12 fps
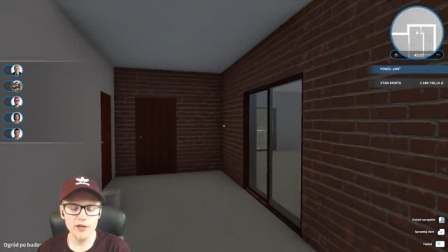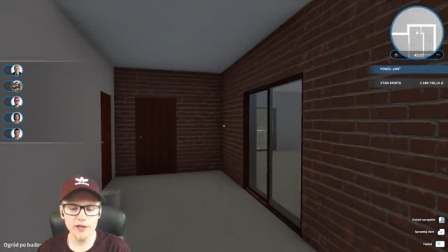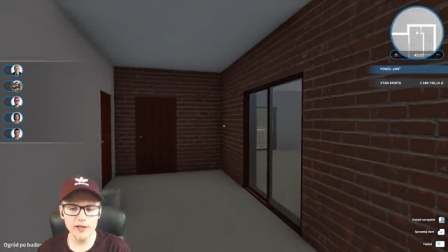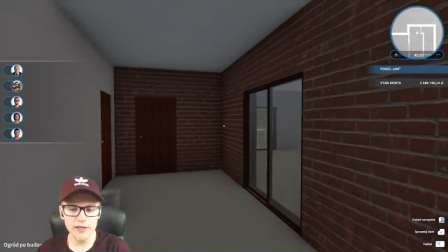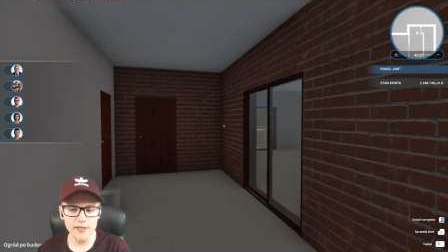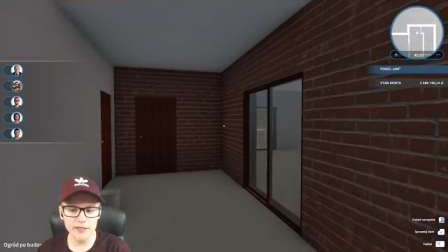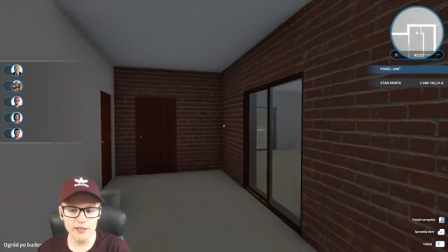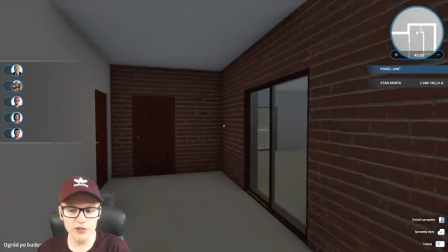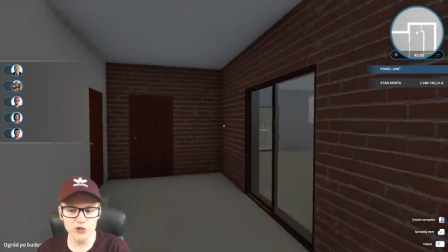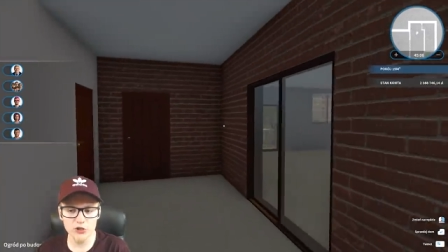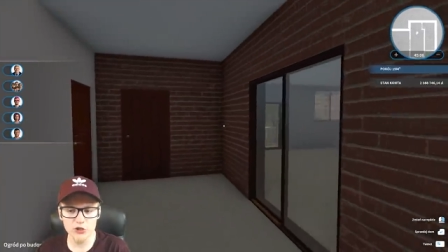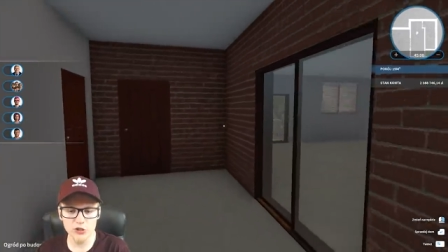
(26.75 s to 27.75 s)
e,
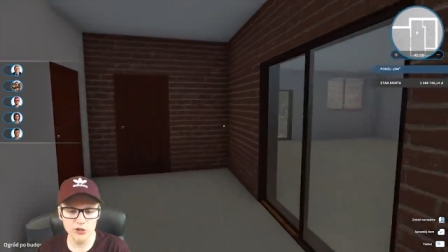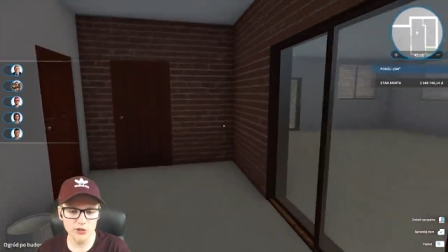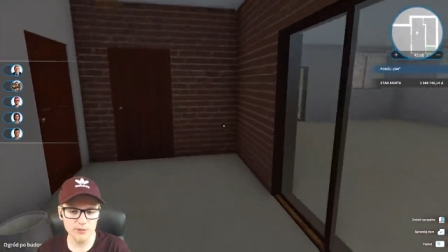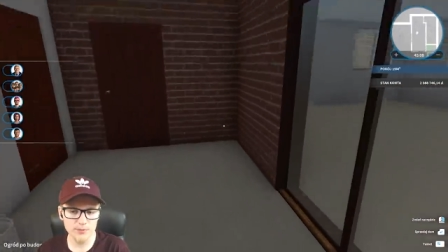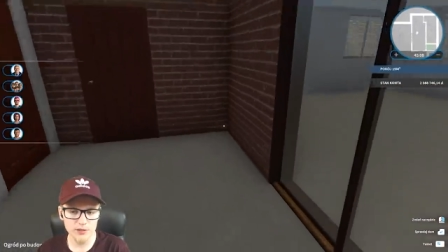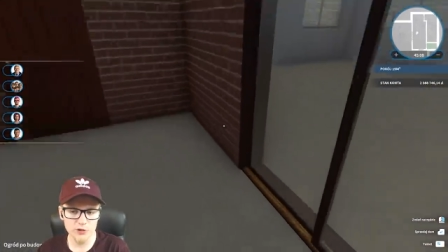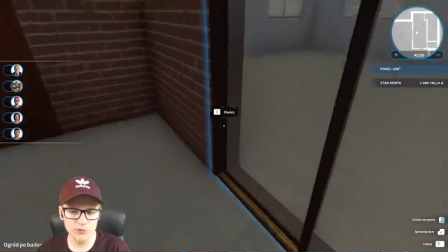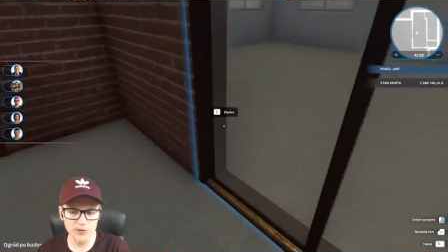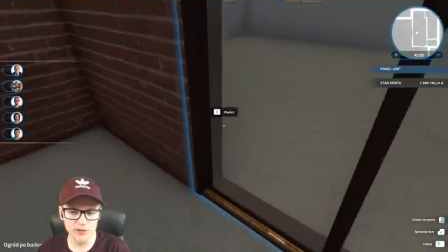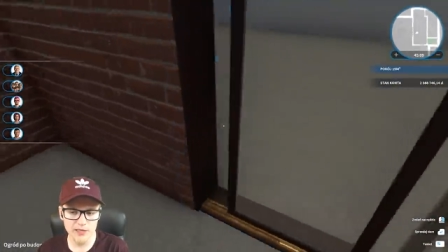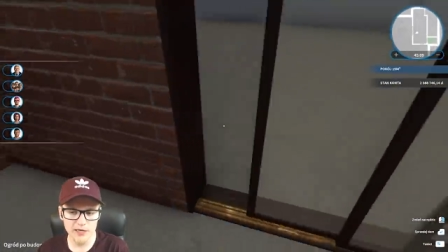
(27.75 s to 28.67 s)
iż byliśmy